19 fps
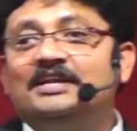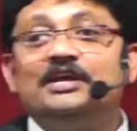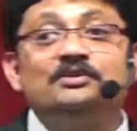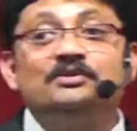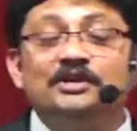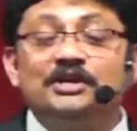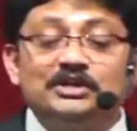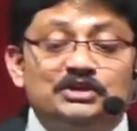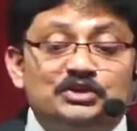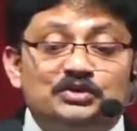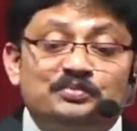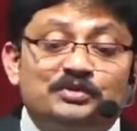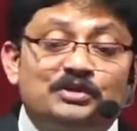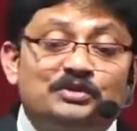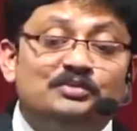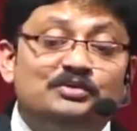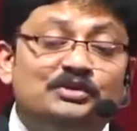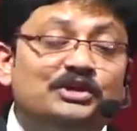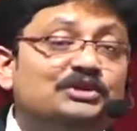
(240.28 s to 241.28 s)
నేను
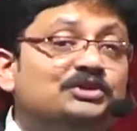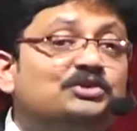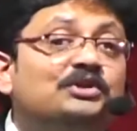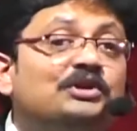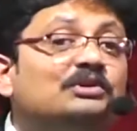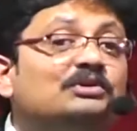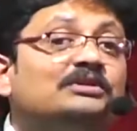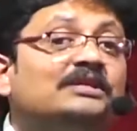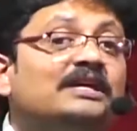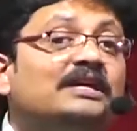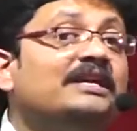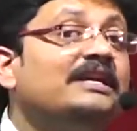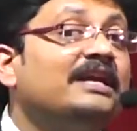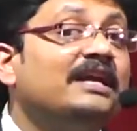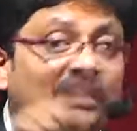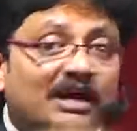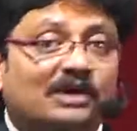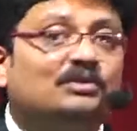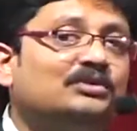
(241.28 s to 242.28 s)
యేసుప్రభు నిత్యుడగు
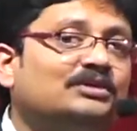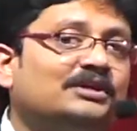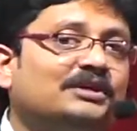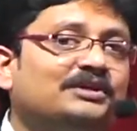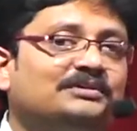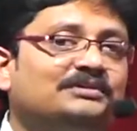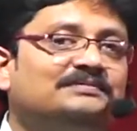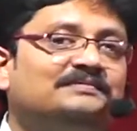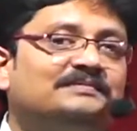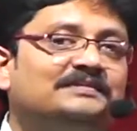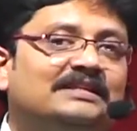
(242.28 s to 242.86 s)
తండ్రి ఎలా అవుతాడు